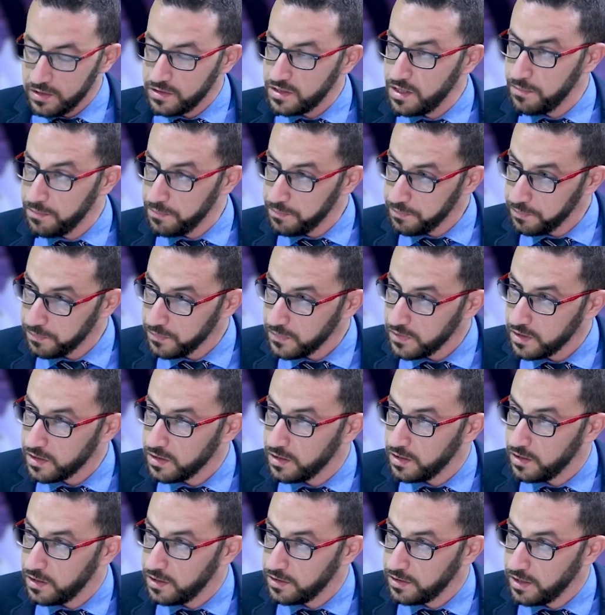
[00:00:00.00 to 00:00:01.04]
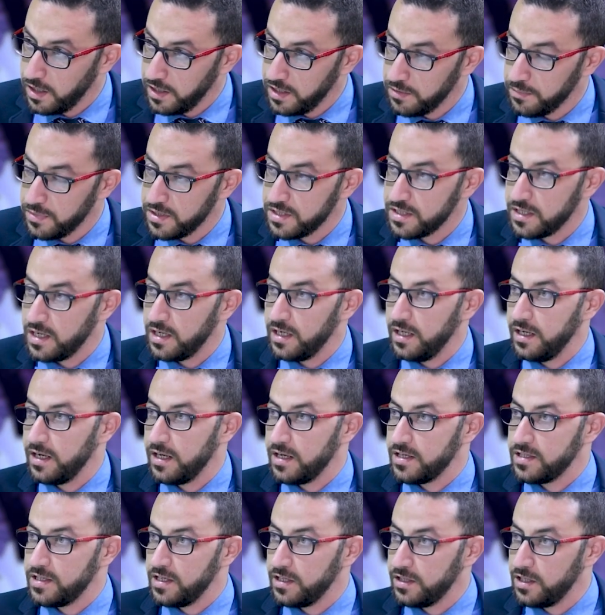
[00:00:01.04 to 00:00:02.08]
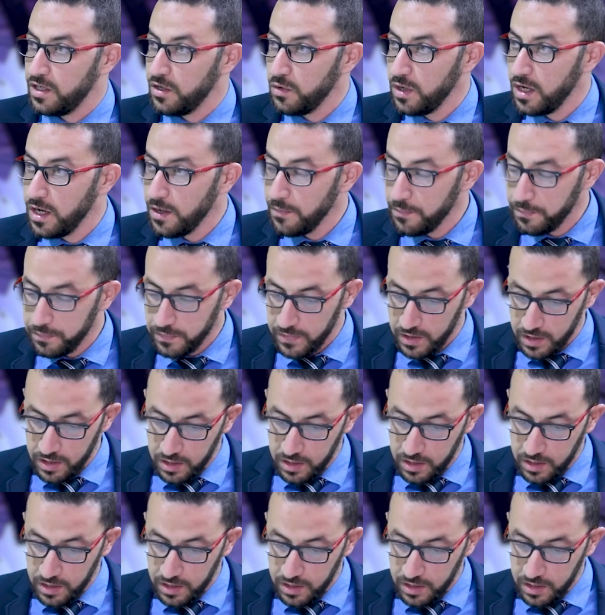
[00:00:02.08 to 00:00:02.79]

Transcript: تم آه، تعيين بن صالح رئيس للدولة